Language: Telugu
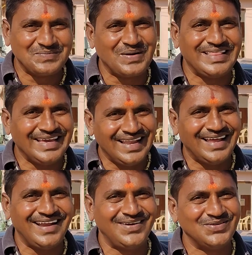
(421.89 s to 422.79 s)
మీకు పది
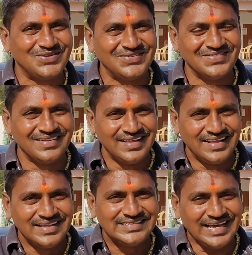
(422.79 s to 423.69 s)
ఇవ్వాలని అడుగుతుంది
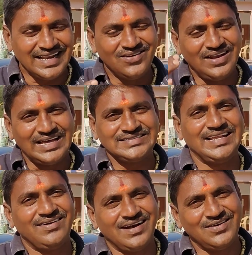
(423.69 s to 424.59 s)
సరే నువ్వు లాస్
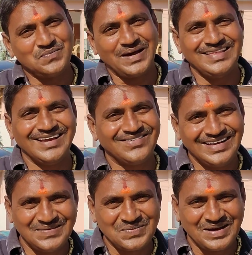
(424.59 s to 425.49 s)
అయినావు కానీ నువ్వు పది
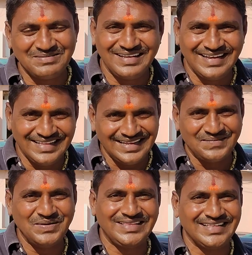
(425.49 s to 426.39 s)
ఇవ్వకుండా ప్రాబ్లం లేదు
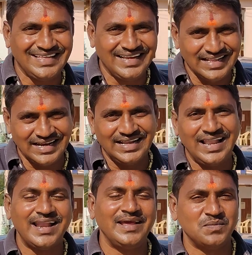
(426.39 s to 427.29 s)
అమ్మితీ ఎందుకంటే
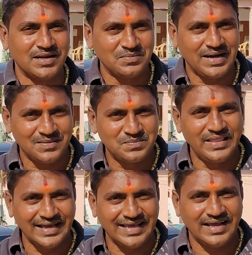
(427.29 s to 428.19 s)
అలా అన్నయ్య మనకు బాగా
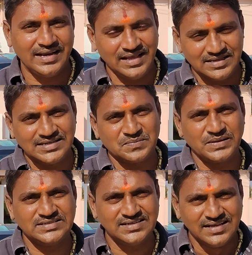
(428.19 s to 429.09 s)
దగ్గర అన్నయ్య
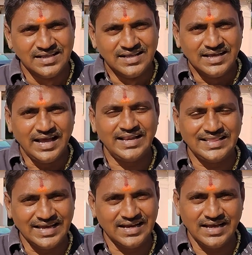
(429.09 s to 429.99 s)
సర్పంచి ఆయన
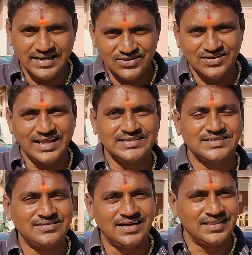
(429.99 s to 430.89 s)
దగ్గర ఆయనతోటి
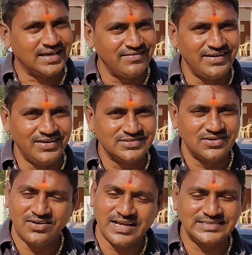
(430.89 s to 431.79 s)
వచ్చిండు అందుకే వీడియో
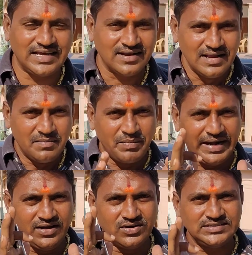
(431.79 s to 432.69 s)
వేస్తుంది ఓకే సార్
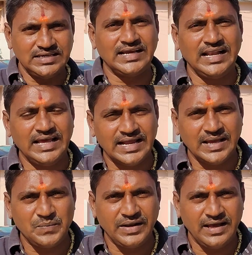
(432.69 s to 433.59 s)
బండి గురించి అయితే
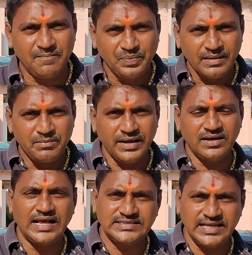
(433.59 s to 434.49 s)
క్లియర్గా చెప్పినా
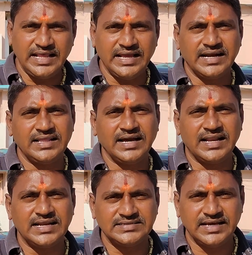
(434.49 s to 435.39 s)
మీకు నచ్చితేనే ఇక్కడ
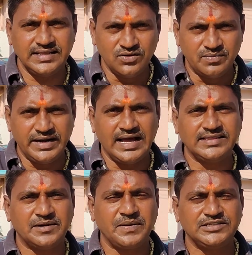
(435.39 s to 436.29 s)
దాకా రాదు సార్ ఇది ఉమ్మడి
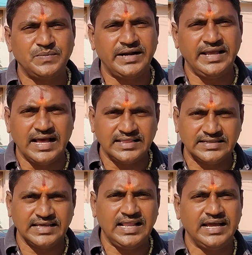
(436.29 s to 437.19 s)
ఆంధ్రప్రదేశ్ బండి
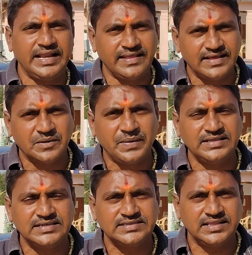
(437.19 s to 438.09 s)
ఆంధ్ర తెలంగాణ అందరికి
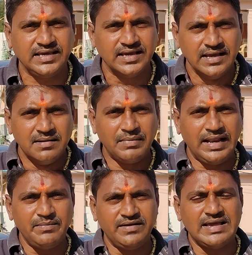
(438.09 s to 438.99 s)
పనిచేస్తుంది
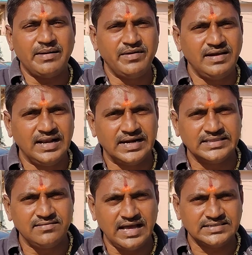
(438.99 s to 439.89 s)
మళ్ళీ మేము యాభై వేలు
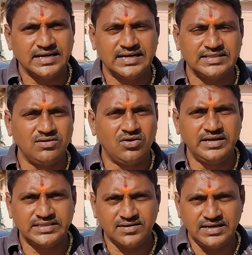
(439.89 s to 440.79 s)
కడతాం లక్ష కడతాం
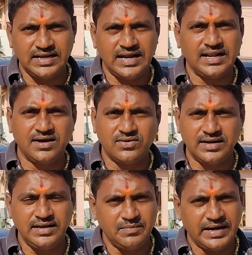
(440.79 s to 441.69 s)
లోన్ ఇస్తామన్న
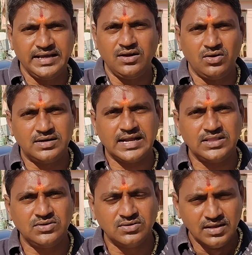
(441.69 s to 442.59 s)
నడవకురి నీ బండికి లోన్
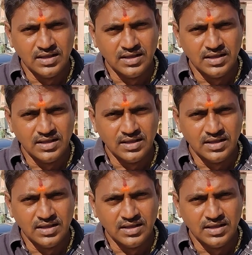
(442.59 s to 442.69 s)
రాదు